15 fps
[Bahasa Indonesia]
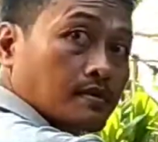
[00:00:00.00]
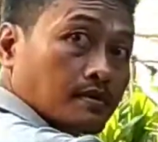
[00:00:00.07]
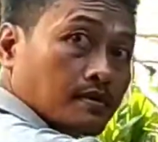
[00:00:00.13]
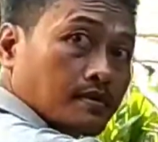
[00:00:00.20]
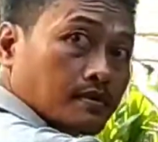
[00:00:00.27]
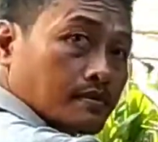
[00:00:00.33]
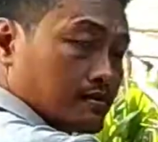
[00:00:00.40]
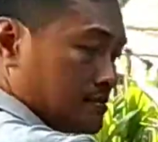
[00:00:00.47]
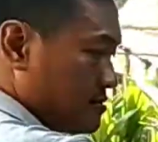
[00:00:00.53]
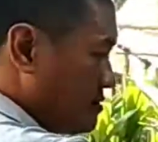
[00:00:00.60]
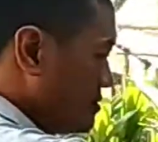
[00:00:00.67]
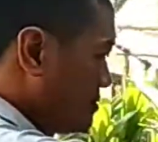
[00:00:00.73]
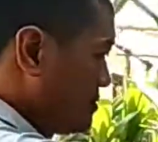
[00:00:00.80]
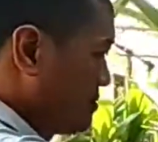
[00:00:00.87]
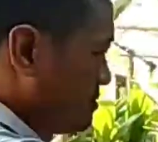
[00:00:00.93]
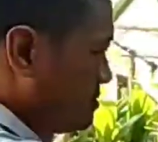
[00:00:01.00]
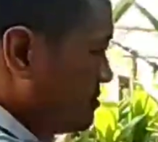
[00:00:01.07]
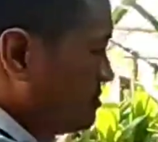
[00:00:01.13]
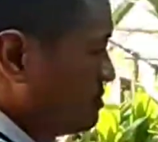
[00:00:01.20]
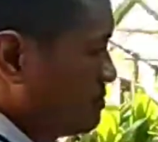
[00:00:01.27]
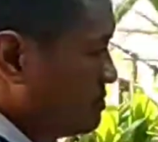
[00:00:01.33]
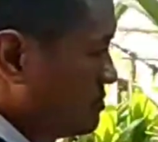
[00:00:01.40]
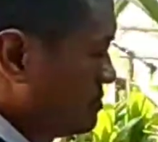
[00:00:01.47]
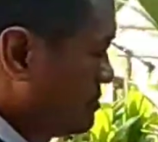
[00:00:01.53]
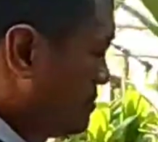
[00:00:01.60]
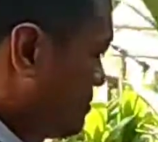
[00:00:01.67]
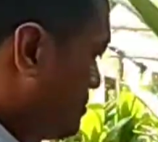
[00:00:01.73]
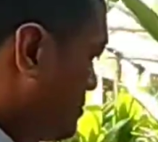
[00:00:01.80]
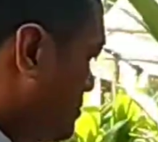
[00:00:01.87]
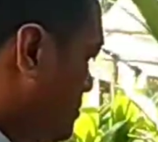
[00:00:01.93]
untuk Bapak Yusuf.
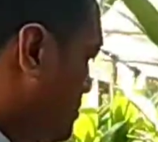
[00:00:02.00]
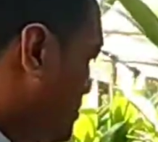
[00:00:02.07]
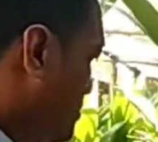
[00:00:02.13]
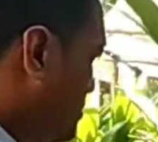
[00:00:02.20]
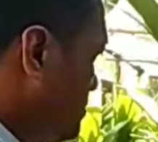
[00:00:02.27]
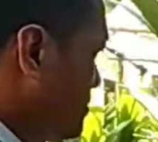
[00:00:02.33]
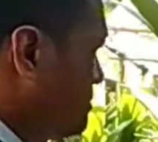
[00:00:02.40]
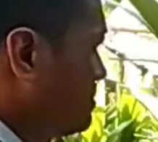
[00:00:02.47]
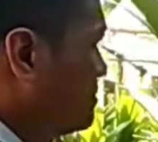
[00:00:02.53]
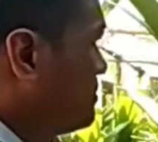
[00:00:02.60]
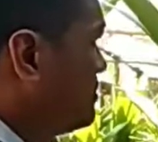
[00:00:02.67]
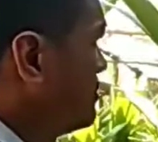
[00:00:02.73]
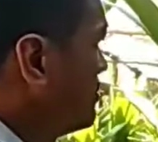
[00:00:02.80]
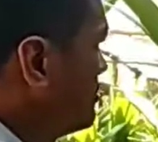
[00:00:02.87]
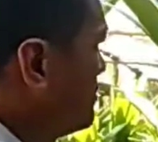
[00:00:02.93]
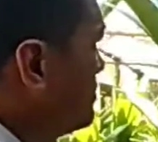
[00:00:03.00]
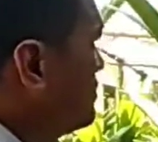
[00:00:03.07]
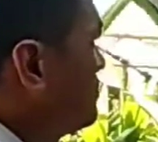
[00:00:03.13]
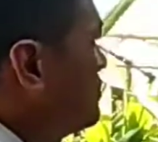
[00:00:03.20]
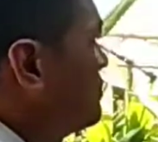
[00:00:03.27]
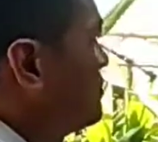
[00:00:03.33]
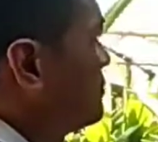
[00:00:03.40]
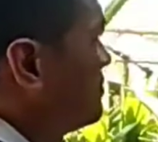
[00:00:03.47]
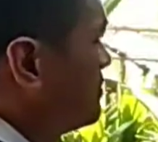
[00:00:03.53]
Nah, ini sudah mulai